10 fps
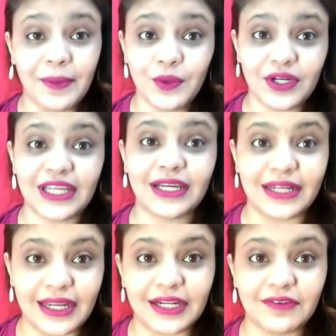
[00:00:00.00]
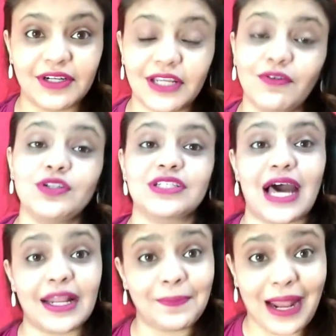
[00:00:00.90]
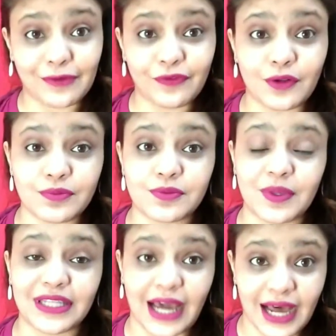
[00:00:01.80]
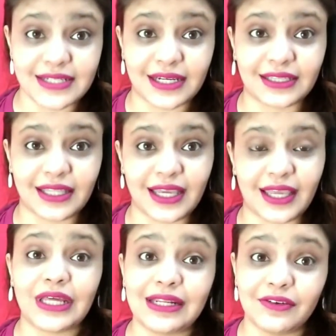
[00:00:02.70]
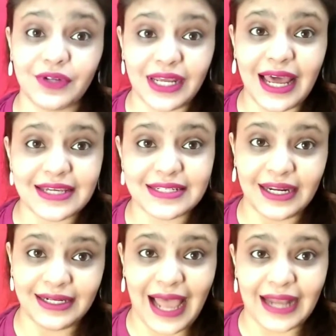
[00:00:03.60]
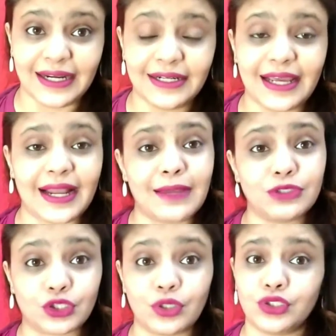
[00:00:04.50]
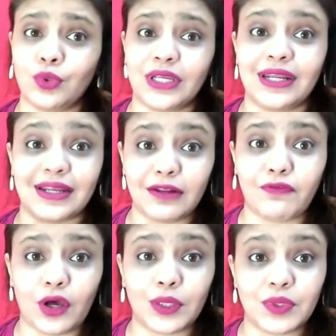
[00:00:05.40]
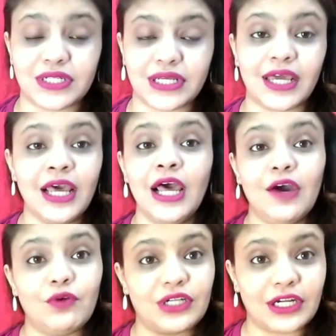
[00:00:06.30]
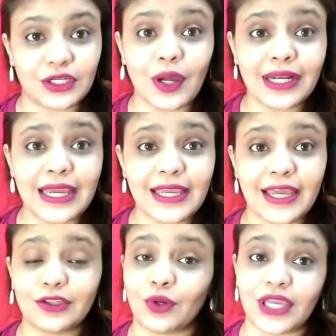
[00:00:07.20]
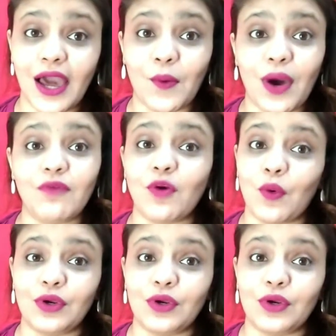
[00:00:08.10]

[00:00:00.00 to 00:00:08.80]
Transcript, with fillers: अभी उनकी क्रिएटिविटी वो सारे प्लेटफॉर्म्स पे दिखा सकते हैं रियलाइज द टैलेंट एंड आई एम श्योर जो उनके रियल फॉलोअर्स हैं वो टिकटॉक नहीं है तो क्या हुआ वो